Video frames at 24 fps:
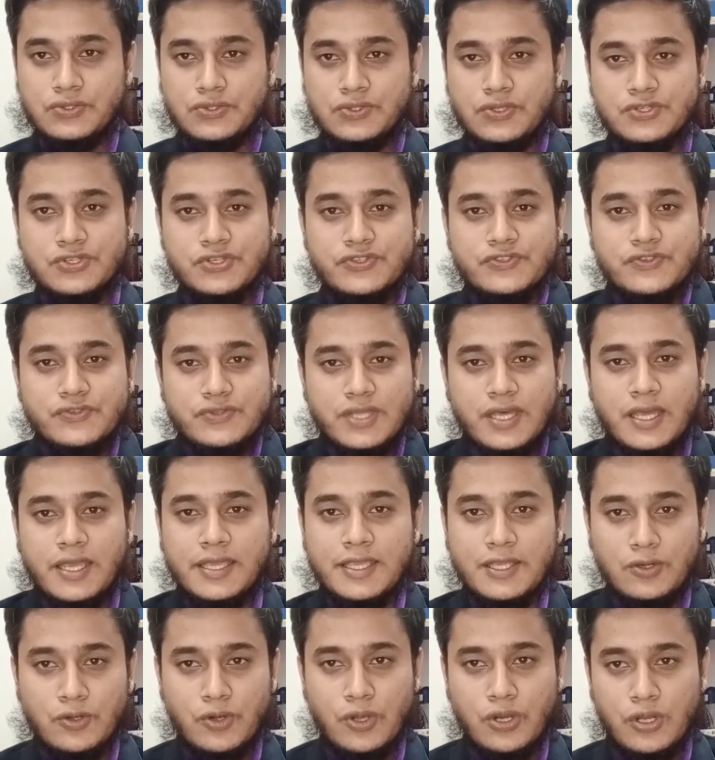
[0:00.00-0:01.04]
তো দর্শক শ্রোতা
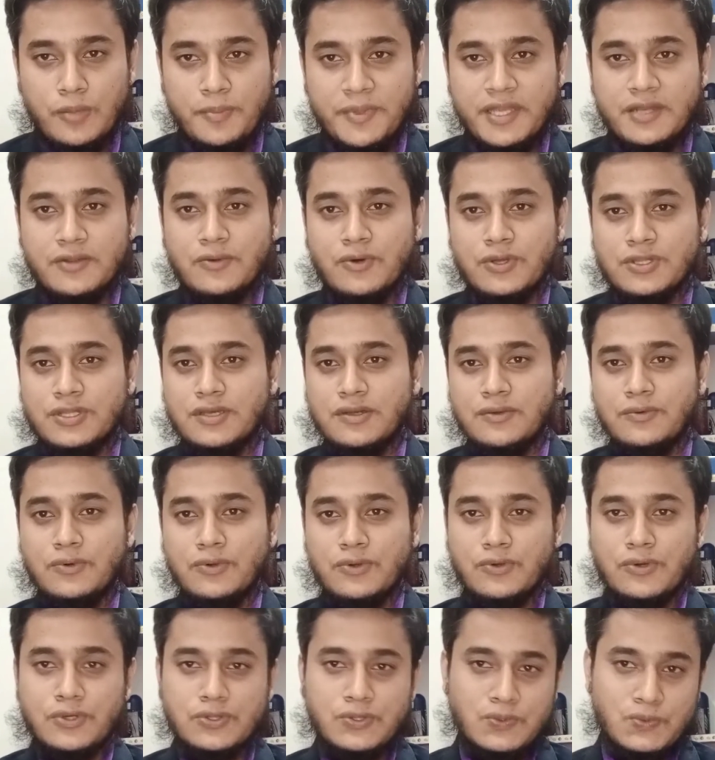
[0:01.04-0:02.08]
হিরো আলমের
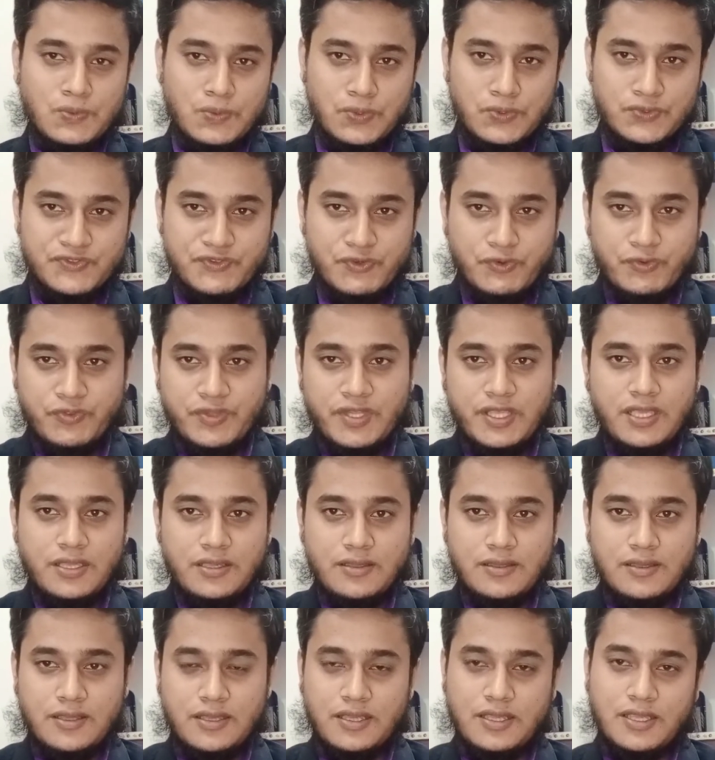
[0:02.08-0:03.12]
কথাগুলো কতটুকু যৌক্তিক
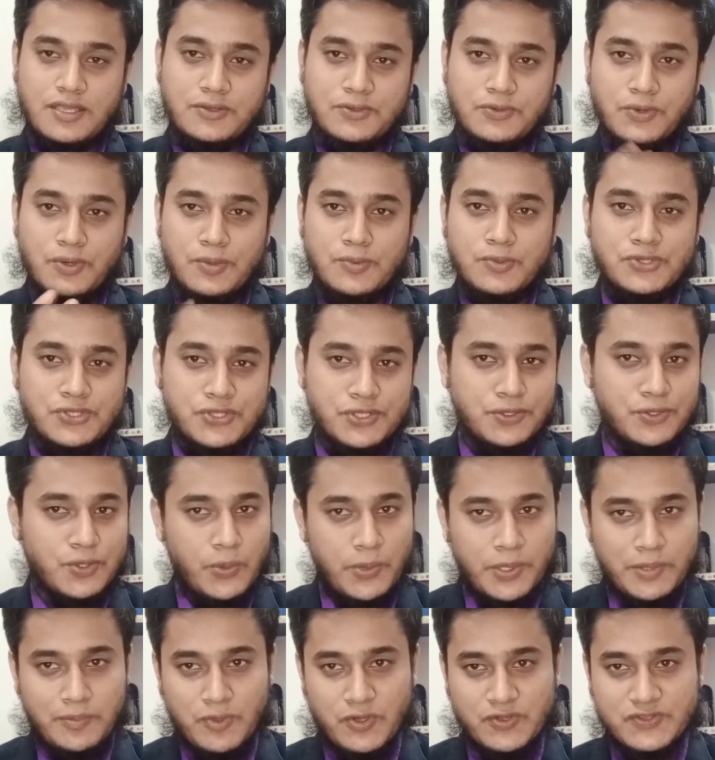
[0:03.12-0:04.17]
একটু অবশ্যই
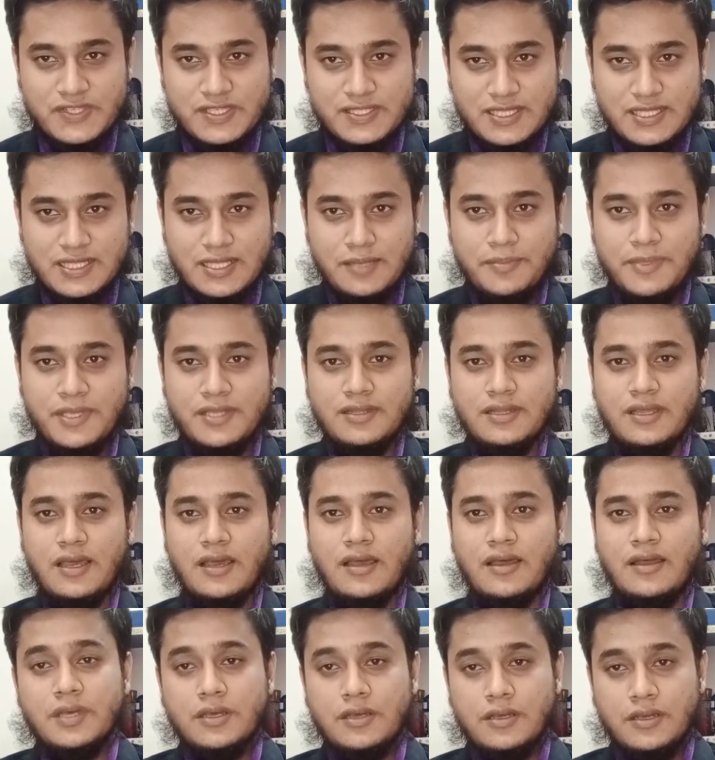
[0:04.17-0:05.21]
কমেন্ট বক্সে জানাবেন
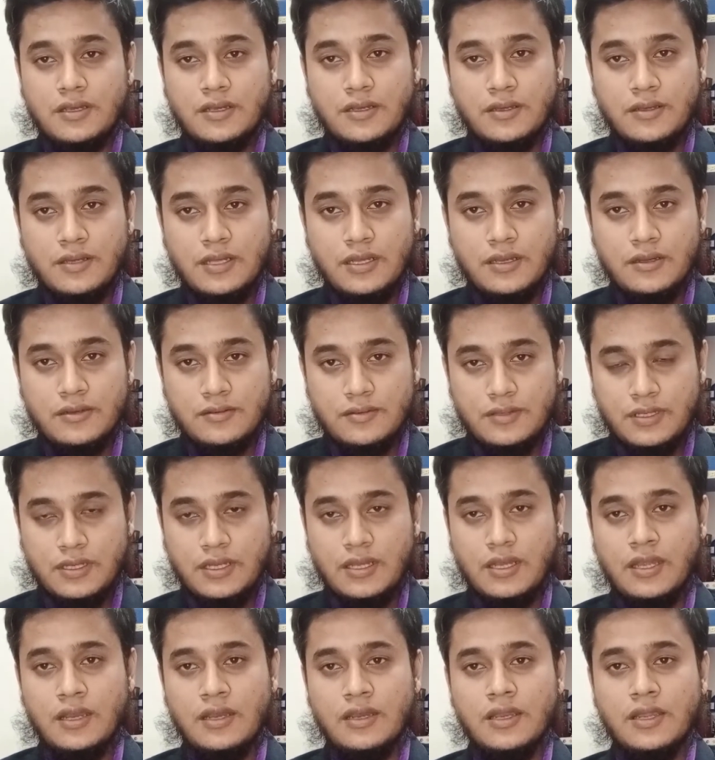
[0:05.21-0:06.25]
আর
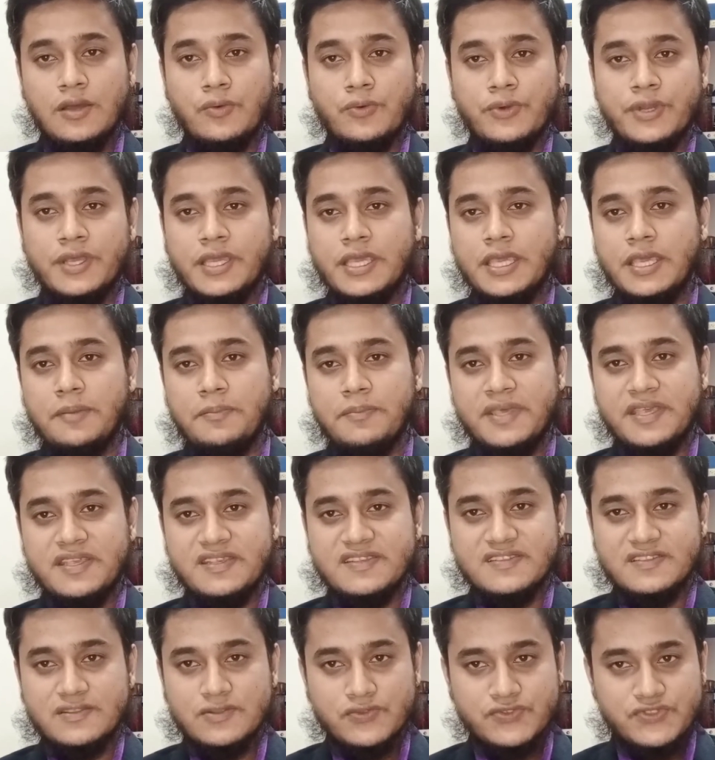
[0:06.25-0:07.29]
আল্লাহ ওনাকে
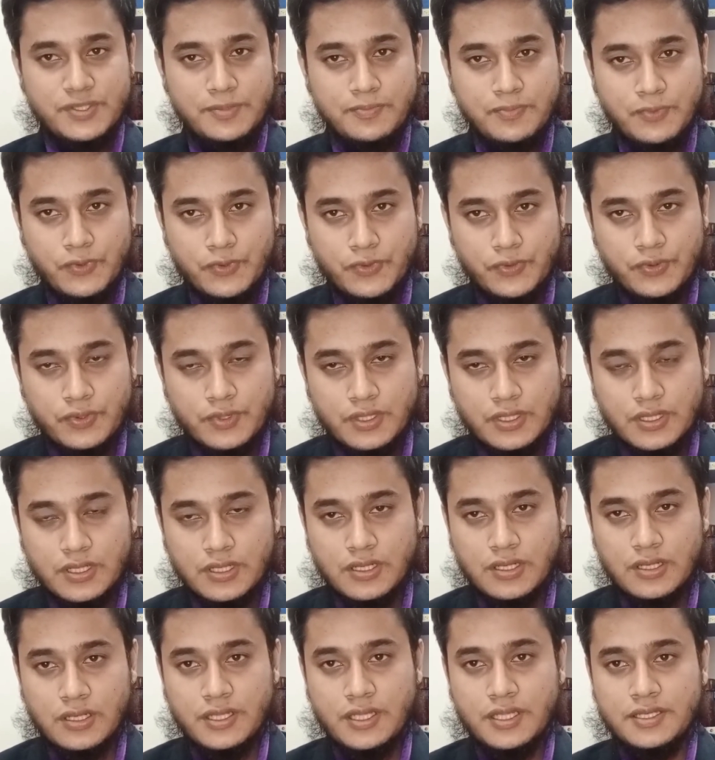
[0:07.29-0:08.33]
বেহেস নসিব করুক
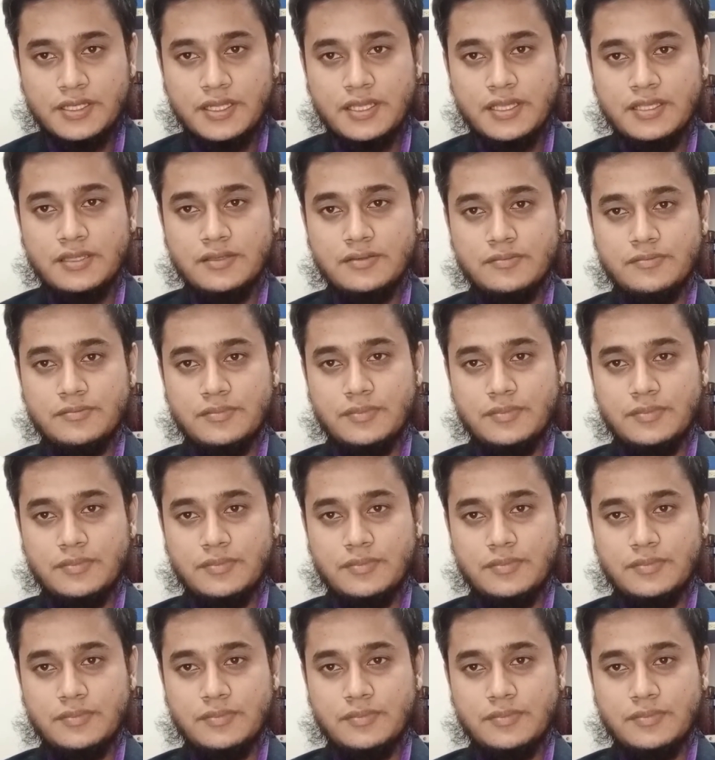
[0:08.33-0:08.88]
এটাই